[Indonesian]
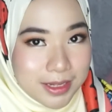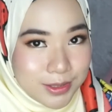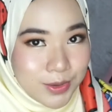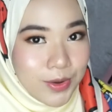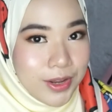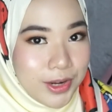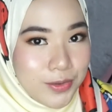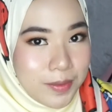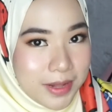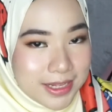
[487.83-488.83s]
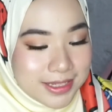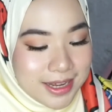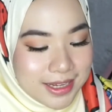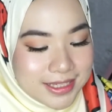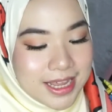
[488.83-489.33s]
skornya 12
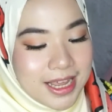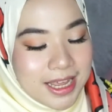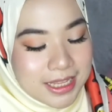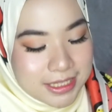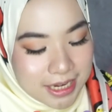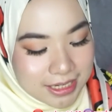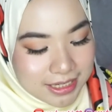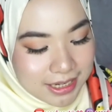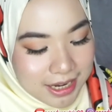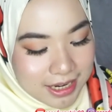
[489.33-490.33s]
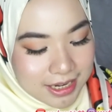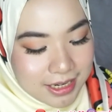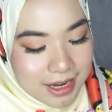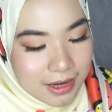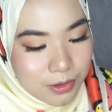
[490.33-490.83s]
guys. Jadi kalian
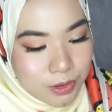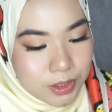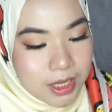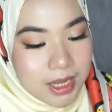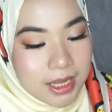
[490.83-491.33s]
harus